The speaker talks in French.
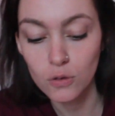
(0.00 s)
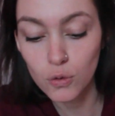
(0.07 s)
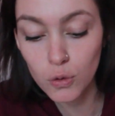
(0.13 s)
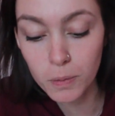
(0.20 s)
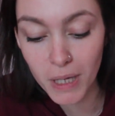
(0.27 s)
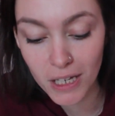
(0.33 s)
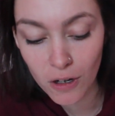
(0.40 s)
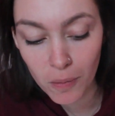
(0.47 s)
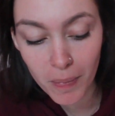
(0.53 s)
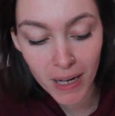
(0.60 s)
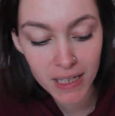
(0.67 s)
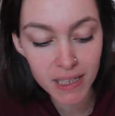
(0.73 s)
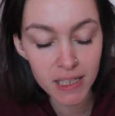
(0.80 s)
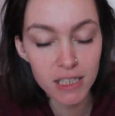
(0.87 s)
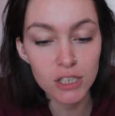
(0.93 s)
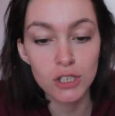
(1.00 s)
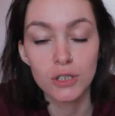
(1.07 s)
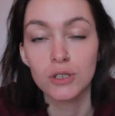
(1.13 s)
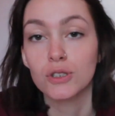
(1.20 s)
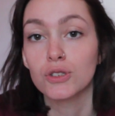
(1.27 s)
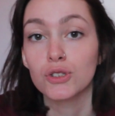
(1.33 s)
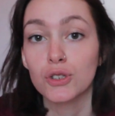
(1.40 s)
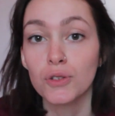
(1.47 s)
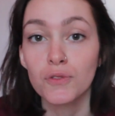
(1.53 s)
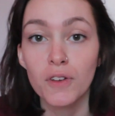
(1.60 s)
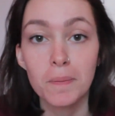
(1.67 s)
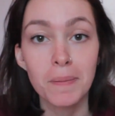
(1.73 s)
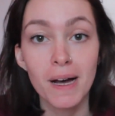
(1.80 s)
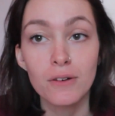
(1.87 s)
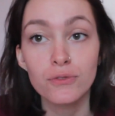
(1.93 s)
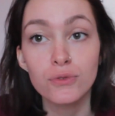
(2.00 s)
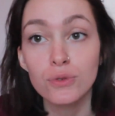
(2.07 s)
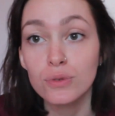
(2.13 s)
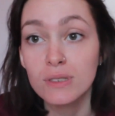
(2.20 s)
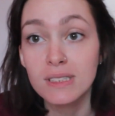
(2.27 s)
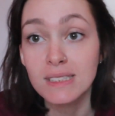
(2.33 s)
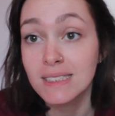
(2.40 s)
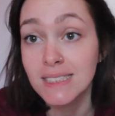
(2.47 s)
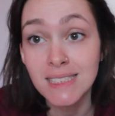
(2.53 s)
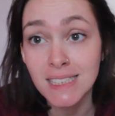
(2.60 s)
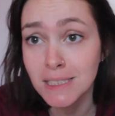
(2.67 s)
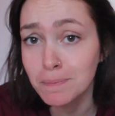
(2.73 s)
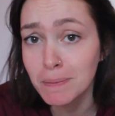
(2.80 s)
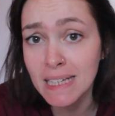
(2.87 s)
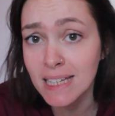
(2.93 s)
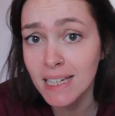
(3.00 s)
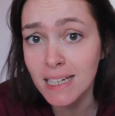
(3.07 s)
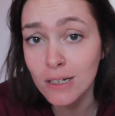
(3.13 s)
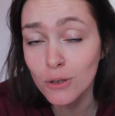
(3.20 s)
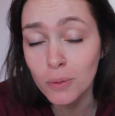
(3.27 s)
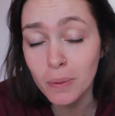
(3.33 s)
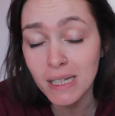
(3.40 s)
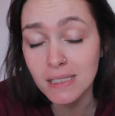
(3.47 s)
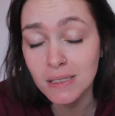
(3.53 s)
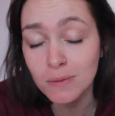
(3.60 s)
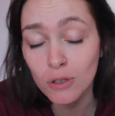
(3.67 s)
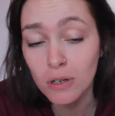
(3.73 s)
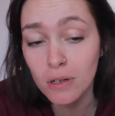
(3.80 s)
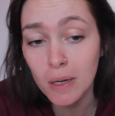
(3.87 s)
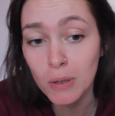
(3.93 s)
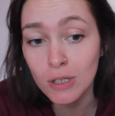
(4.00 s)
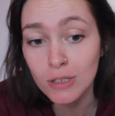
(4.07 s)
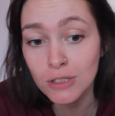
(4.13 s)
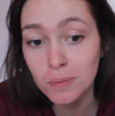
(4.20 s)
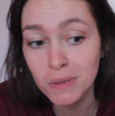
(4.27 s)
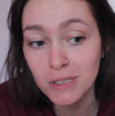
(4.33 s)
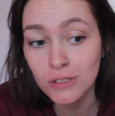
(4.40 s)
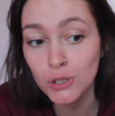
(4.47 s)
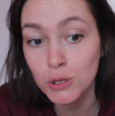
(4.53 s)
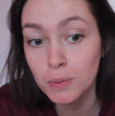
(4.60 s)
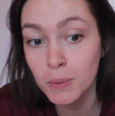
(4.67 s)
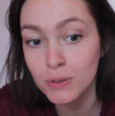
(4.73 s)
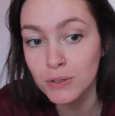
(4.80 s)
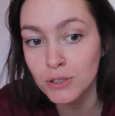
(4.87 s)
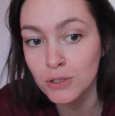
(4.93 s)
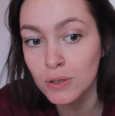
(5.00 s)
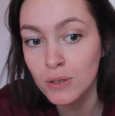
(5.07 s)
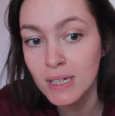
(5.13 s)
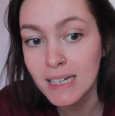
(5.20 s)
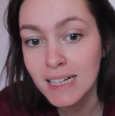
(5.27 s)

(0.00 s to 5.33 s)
Tout bien emballé. je ne vais pas vous expliquer le principe de la box parce que je pense que